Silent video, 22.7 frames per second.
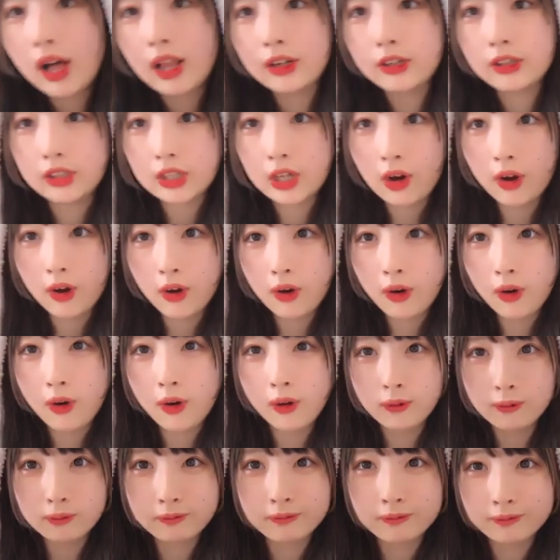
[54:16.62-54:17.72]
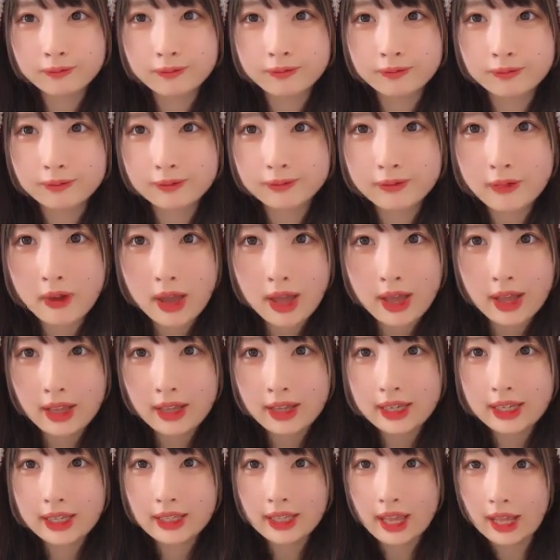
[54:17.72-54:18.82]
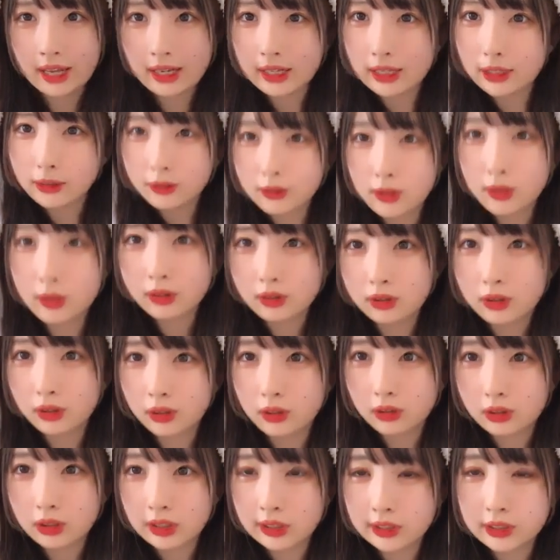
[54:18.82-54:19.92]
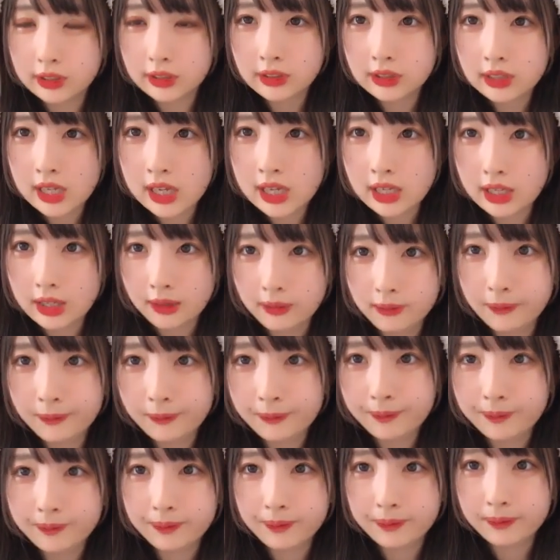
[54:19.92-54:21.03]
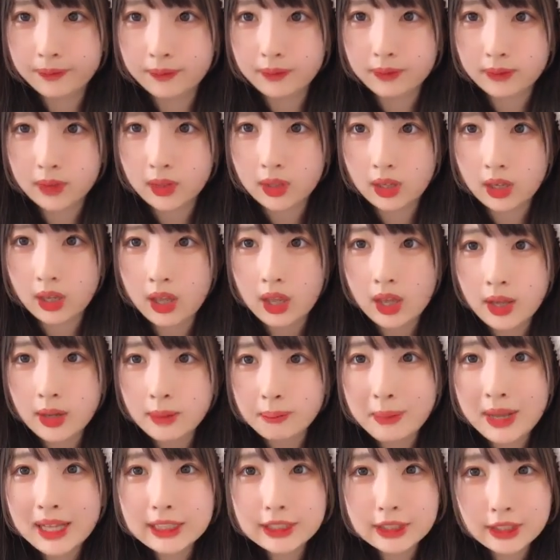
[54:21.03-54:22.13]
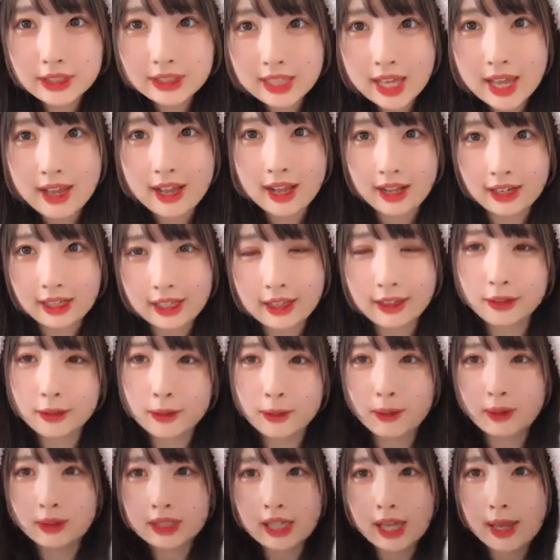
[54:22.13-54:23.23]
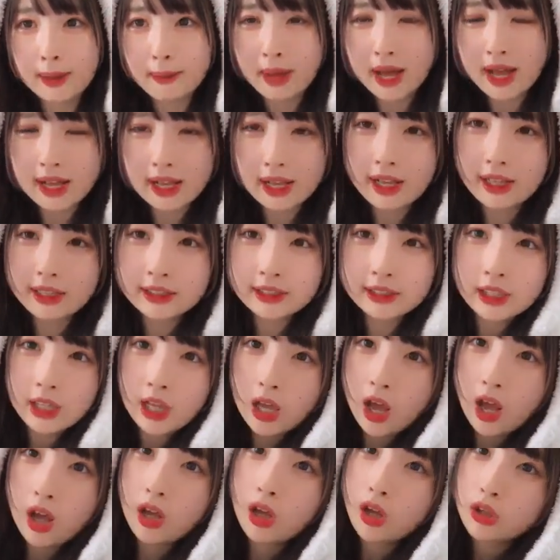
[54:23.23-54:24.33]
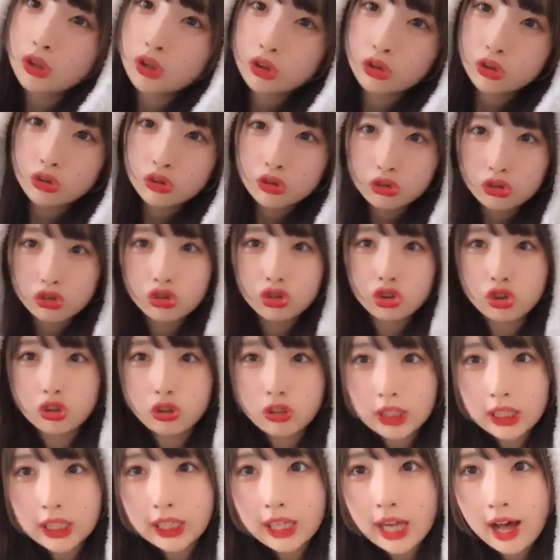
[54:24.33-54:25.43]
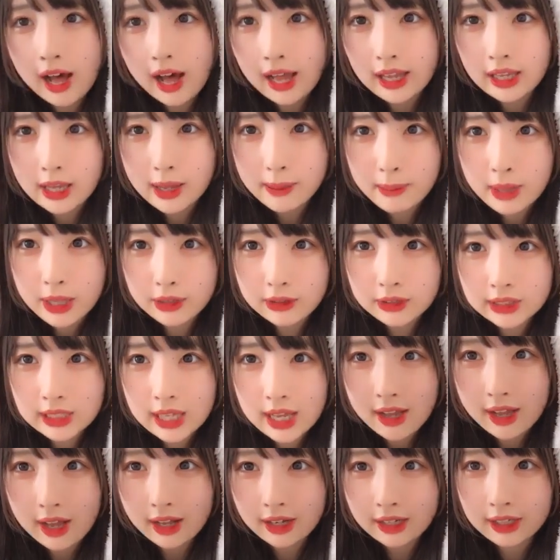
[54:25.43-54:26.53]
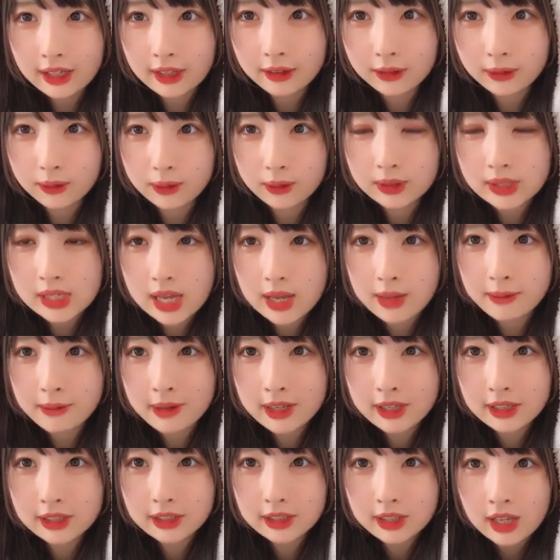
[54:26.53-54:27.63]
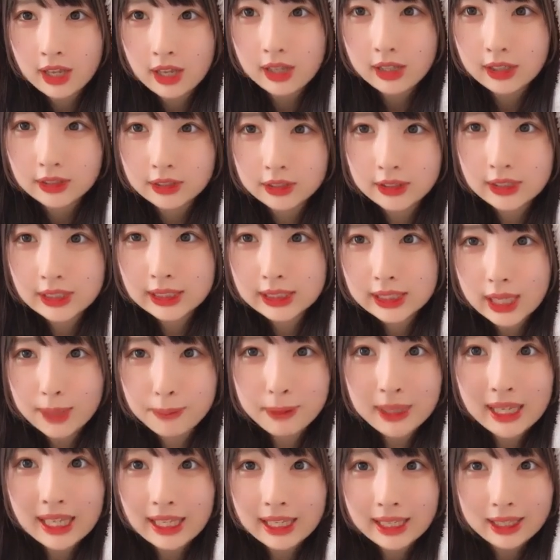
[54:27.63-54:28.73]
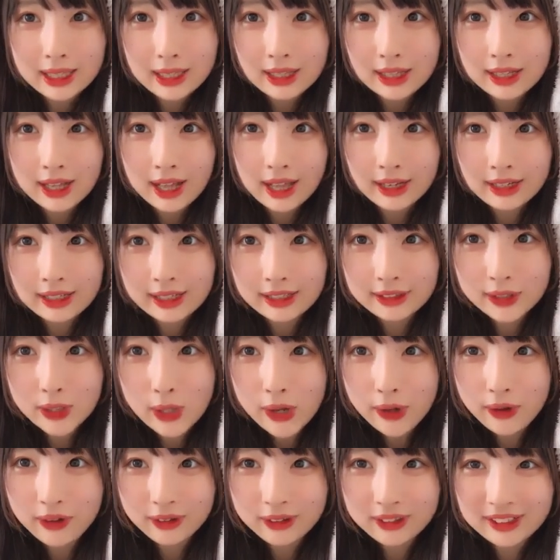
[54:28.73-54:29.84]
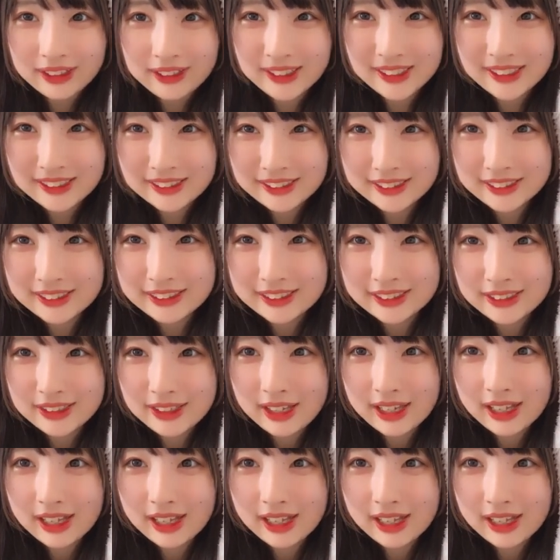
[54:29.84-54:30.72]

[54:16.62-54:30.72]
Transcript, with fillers: わるよいいねありがとうということで13位まっすーさんありがとうございます12があやまるさんありがとうございます11がピありがとう10